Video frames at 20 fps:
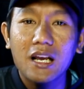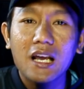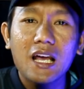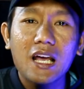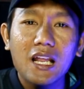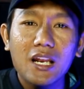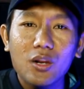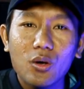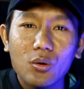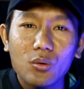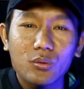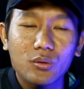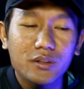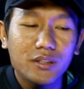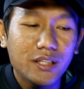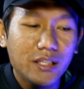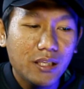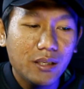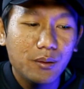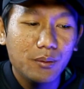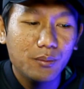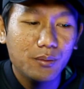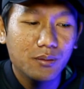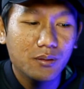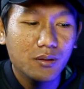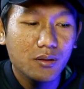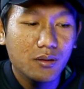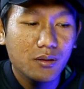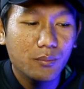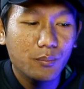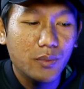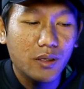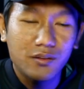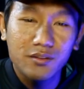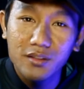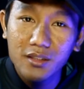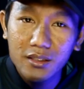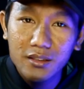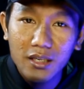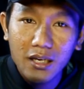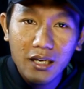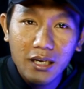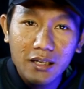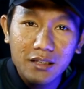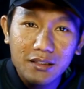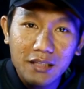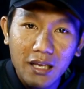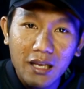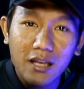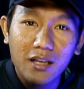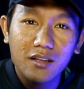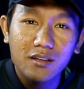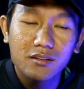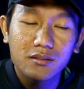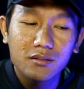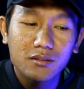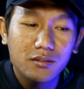Kalau di Persija Jakarta